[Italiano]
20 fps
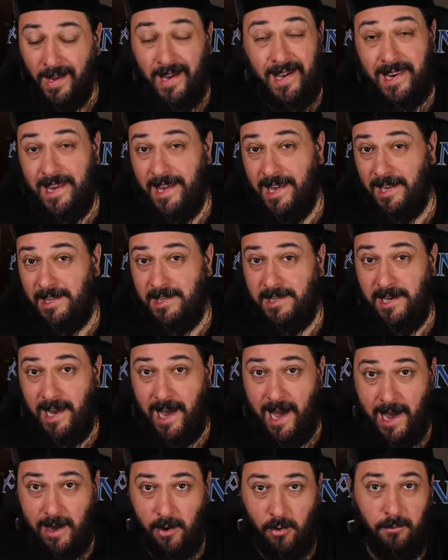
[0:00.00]

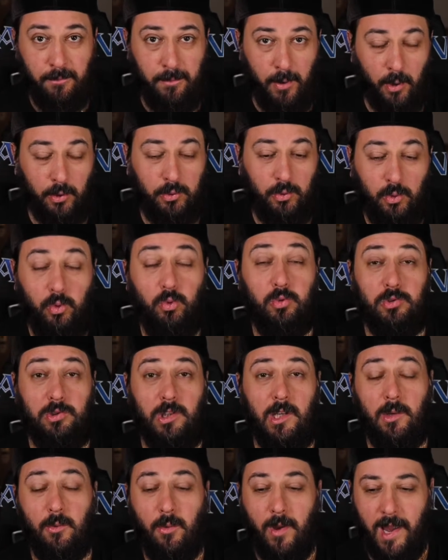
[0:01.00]
ringraziare un po'
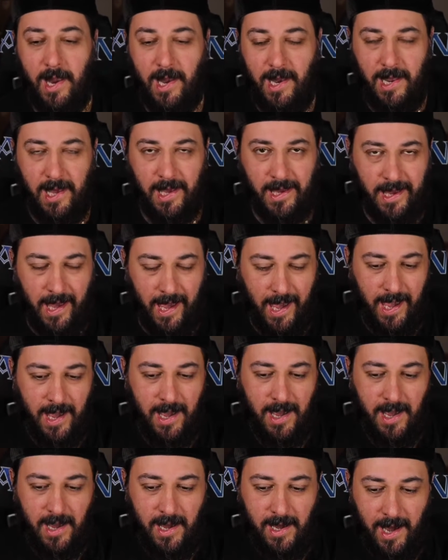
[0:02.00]
tutti quelli che
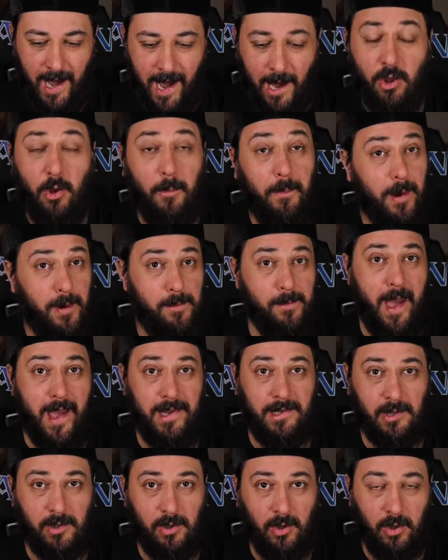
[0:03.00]
hanno
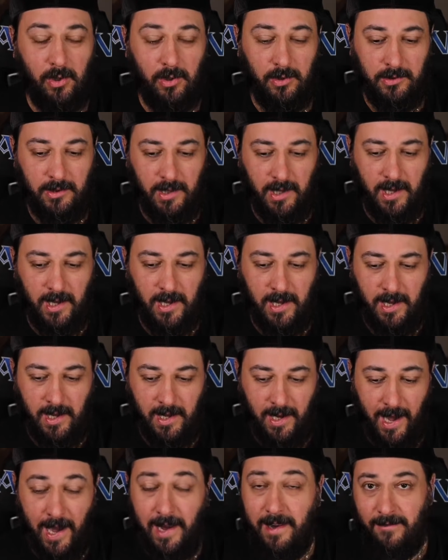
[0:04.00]
permesso
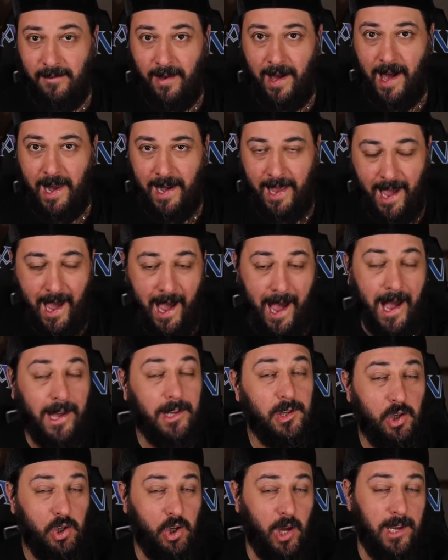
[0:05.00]
di arrivare a
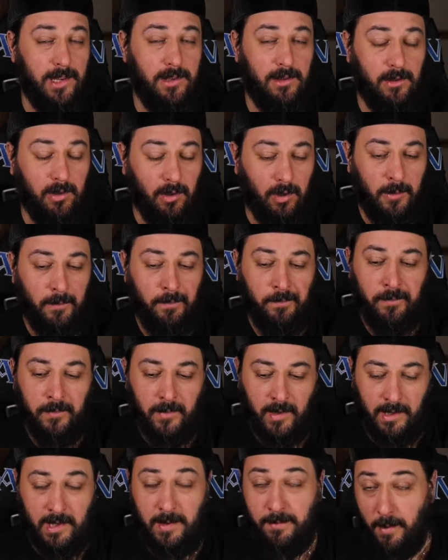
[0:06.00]
100
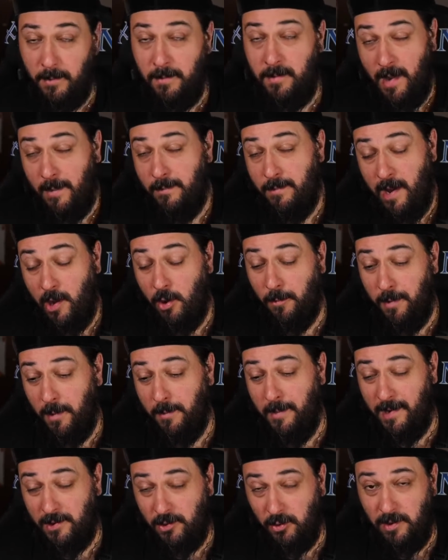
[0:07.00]
di, mi hanno
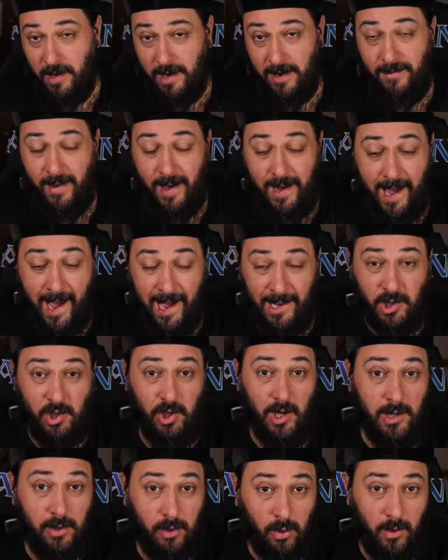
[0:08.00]
permesso di arrivare a
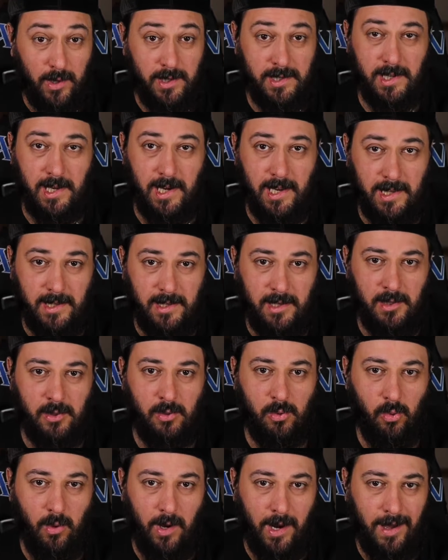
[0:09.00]
100 iscritti
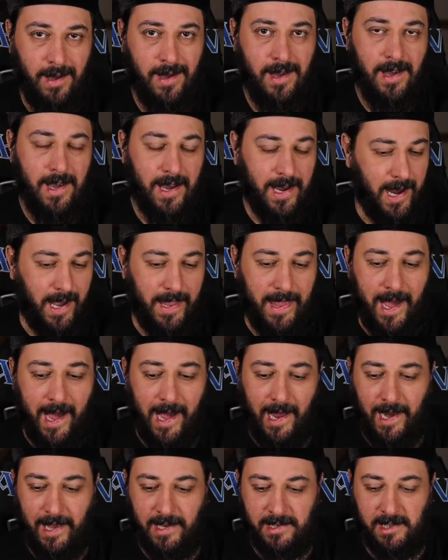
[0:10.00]
sul
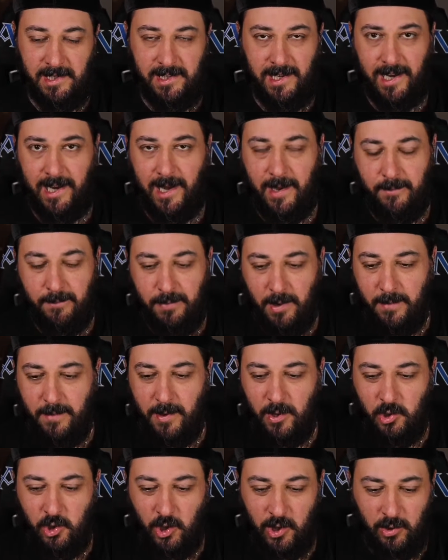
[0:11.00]
canale. Si sa che i
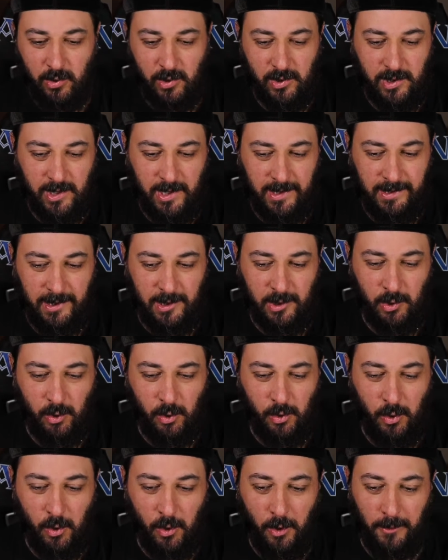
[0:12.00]
primi 100 iscritti
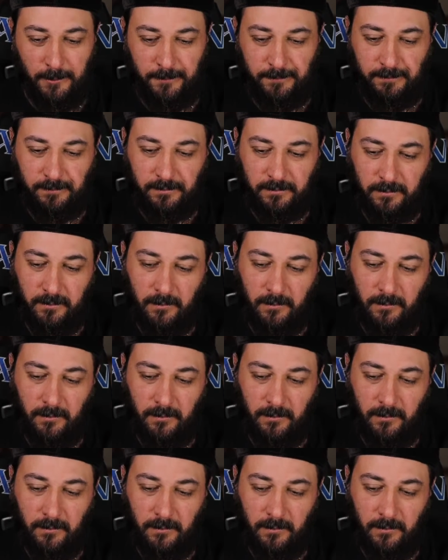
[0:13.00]
sono